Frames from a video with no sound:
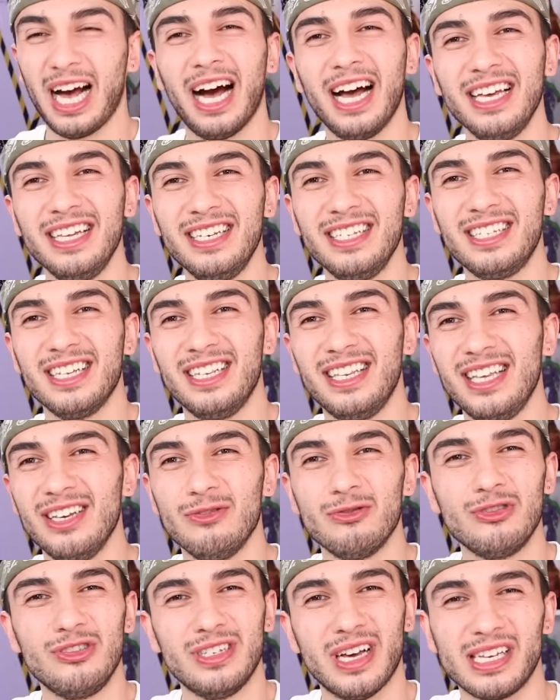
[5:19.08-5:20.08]
ayrıca niye
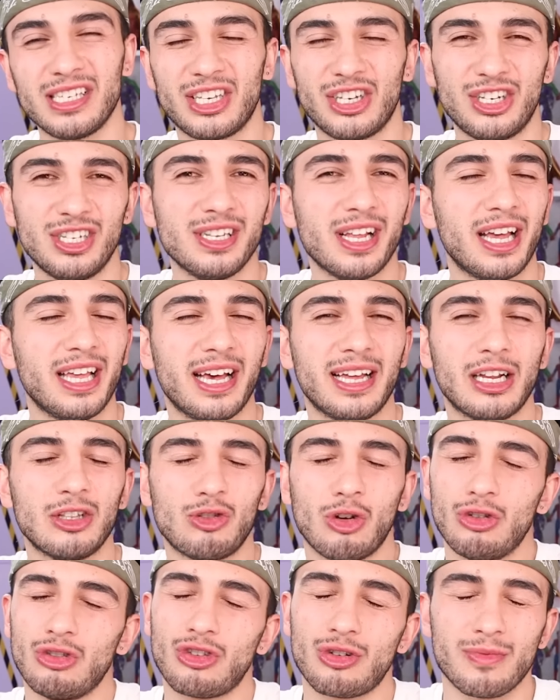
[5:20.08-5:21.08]
uyuyan kişinin
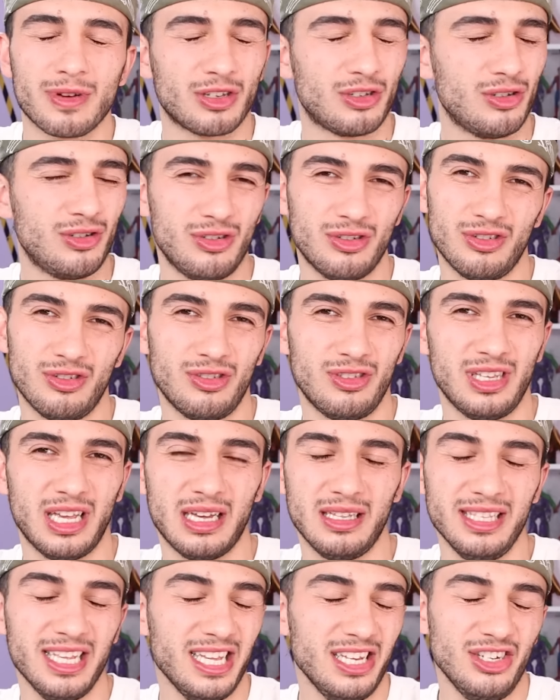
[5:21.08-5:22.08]
ayağına dondurma sürüyoruz
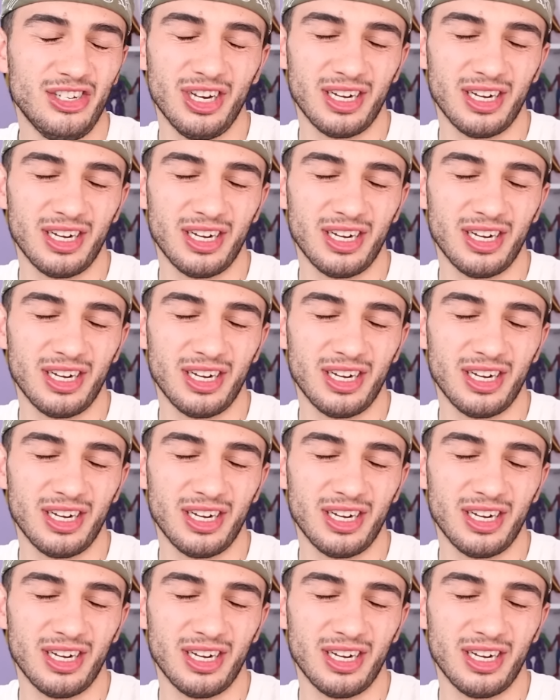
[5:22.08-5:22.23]
ya? Neyin